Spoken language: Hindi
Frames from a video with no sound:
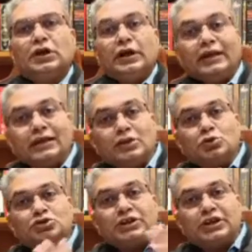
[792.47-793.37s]
लेकिन
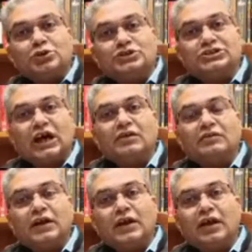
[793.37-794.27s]
दूसरे जो
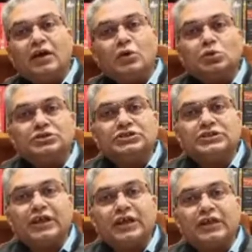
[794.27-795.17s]
जानवर है
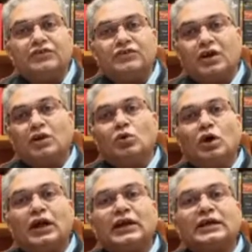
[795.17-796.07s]
उनसे इंसान को
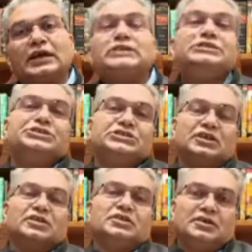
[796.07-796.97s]
अलग क्या चीज
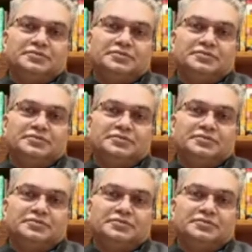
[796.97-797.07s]
करती है